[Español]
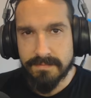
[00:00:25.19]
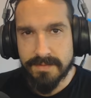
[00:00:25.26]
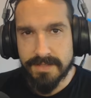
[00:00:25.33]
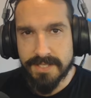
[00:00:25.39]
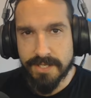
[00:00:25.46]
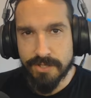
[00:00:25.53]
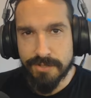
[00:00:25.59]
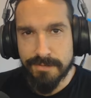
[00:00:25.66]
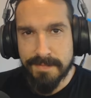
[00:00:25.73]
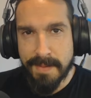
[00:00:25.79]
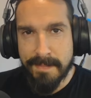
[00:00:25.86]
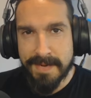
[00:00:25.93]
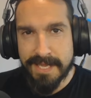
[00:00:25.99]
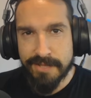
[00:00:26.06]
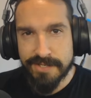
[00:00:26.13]
Chicos,
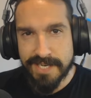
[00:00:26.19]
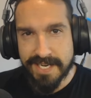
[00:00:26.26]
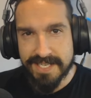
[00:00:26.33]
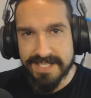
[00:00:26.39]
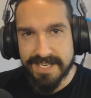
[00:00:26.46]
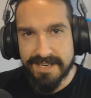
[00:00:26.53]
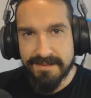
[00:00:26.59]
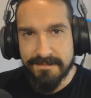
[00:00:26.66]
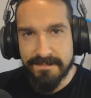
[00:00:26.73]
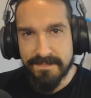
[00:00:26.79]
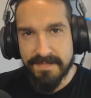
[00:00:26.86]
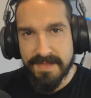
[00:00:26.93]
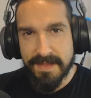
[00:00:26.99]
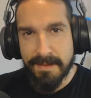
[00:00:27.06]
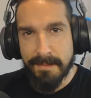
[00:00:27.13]
bienvenidos a casa.
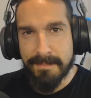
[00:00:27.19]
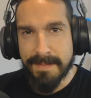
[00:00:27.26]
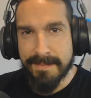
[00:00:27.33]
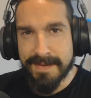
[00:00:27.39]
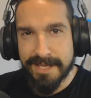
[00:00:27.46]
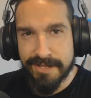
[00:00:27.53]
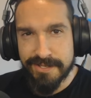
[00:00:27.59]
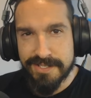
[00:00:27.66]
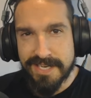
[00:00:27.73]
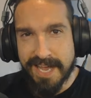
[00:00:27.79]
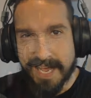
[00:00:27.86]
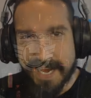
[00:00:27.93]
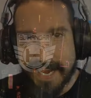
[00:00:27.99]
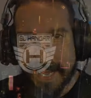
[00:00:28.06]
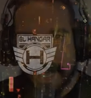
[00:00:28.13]
Bienvenidos a El